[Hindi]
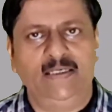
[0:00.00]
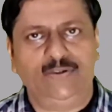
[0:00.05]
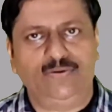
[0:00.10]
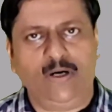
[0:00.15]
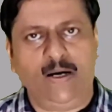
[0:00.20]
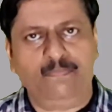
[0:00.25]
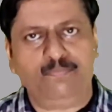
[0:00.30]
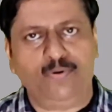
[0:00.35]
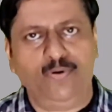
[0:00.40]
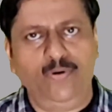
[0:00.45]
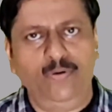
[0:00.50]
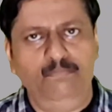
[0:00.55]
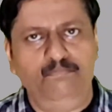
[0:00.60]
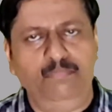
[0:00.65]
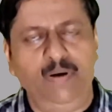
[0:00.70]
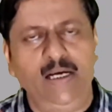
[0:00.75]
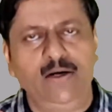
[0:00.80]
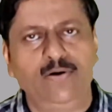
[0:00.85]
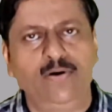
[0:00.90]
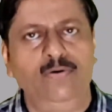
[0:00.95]
तो आपको
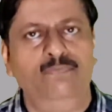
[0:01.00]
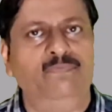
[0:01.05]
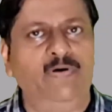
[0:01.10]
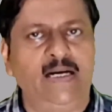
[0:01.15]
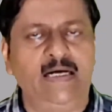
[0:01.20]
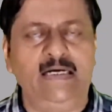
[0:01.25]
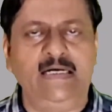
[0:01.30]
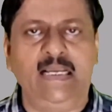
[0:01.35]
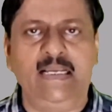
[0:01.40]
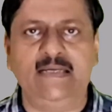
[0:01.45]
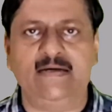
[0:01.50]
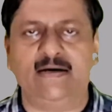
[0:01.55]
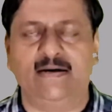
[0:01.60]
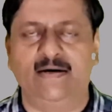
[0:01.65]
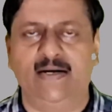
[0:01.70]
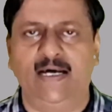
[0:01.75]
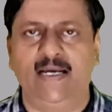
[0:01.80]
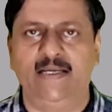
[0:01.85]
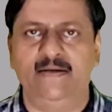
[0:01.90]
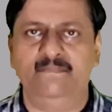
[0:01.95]
बिल्कुल वरी नहीं
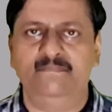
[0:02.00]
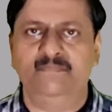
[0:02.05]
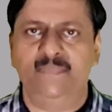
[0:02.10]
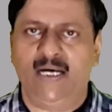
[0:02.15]
करना है